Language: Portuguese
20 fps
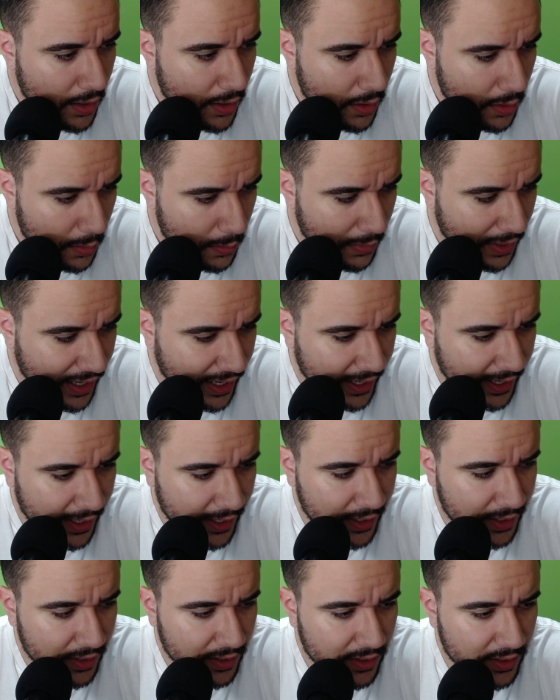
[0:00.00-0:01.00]

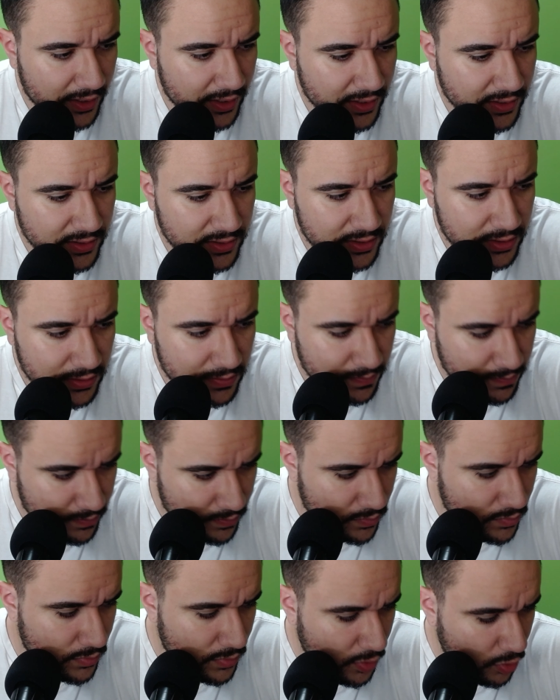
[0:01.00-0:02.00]
Mas
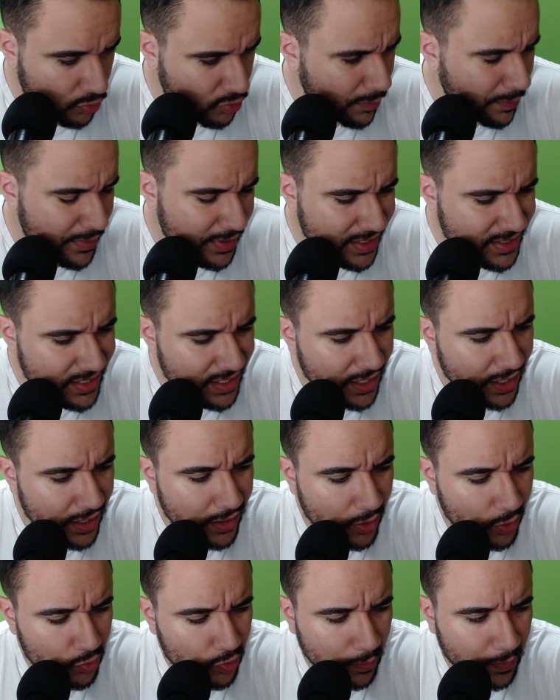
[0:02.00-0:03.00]
eu tô assim,
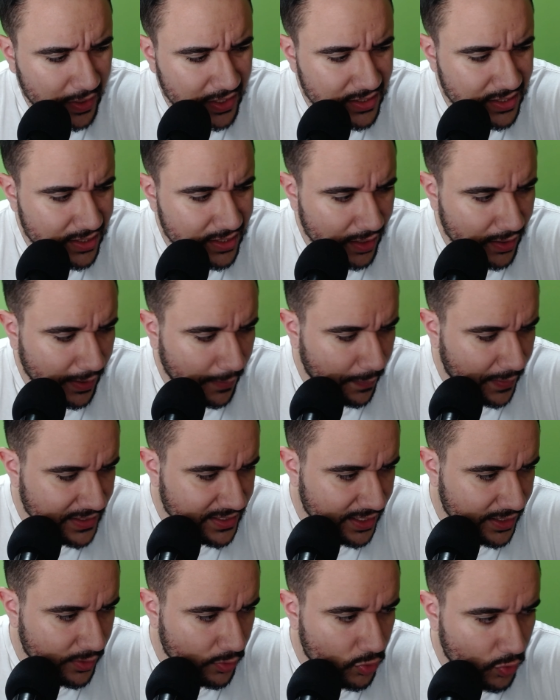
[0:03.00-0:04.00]
eu tô pensando,
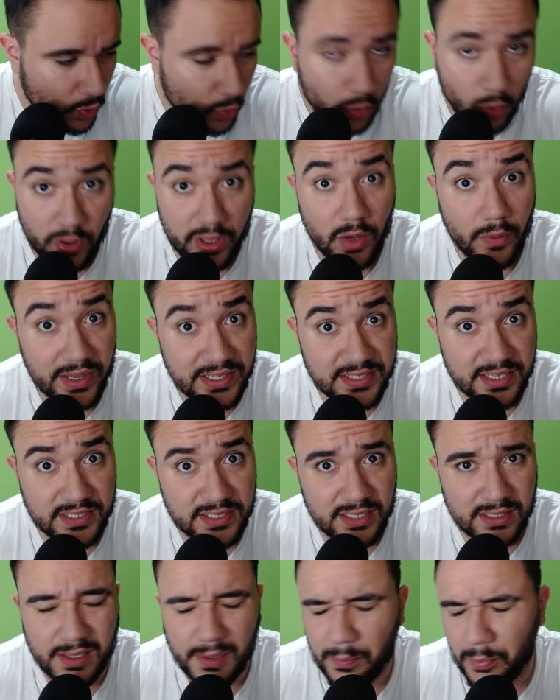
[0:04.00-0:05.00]
rapaziada, eu, eu coloquei o
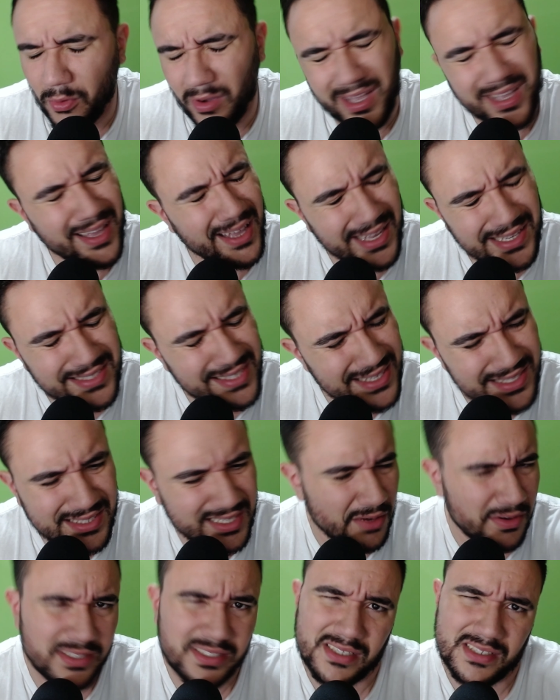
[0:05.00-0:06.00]
SSD, pô, é, é
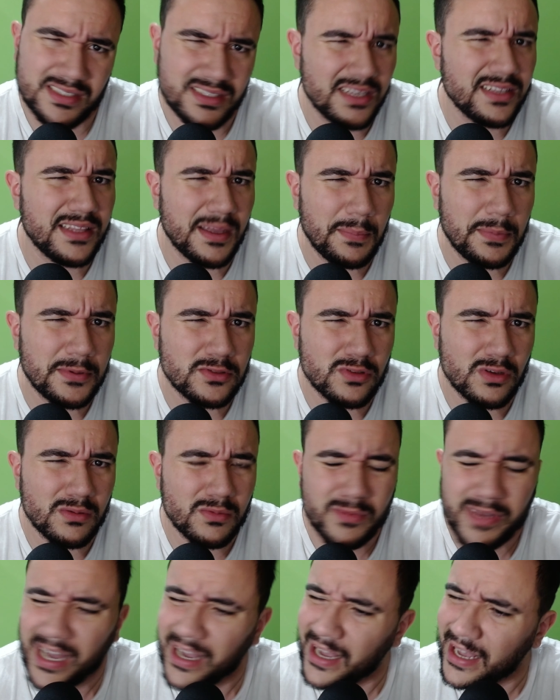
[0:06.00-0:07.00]
essencial o SSD, tá, pessoal?
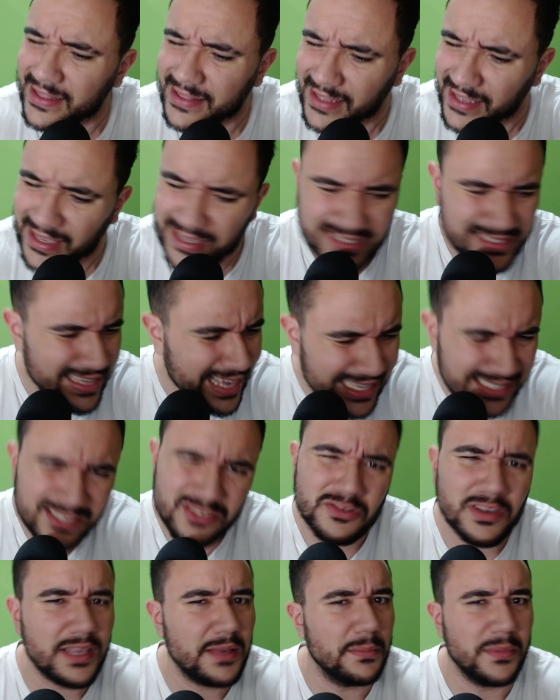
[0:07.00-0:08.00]
HD, esquece
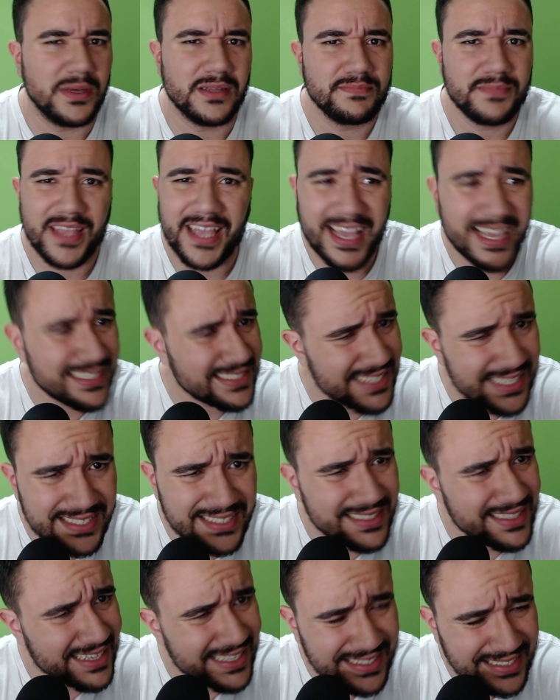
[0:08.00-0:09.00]
isso aí, mano. É
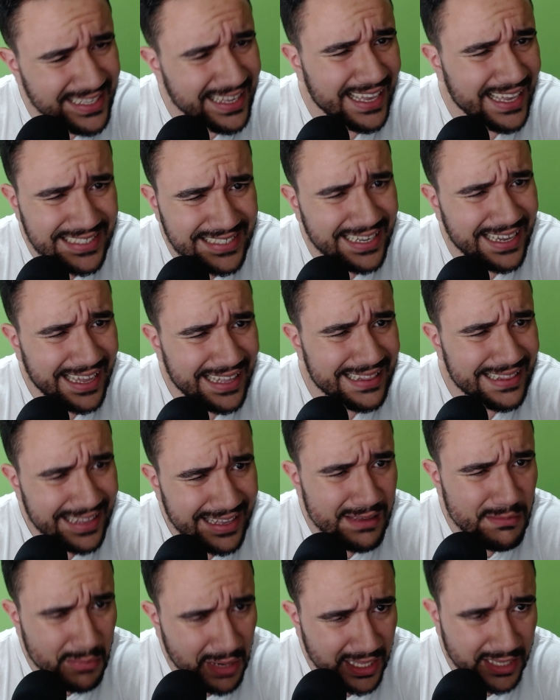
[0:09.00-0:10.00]
SSD, esquece
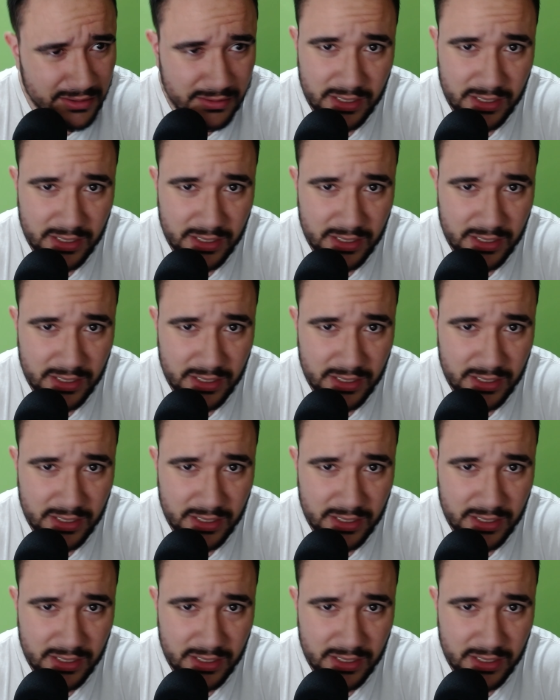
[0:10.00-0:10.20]
HD, mano.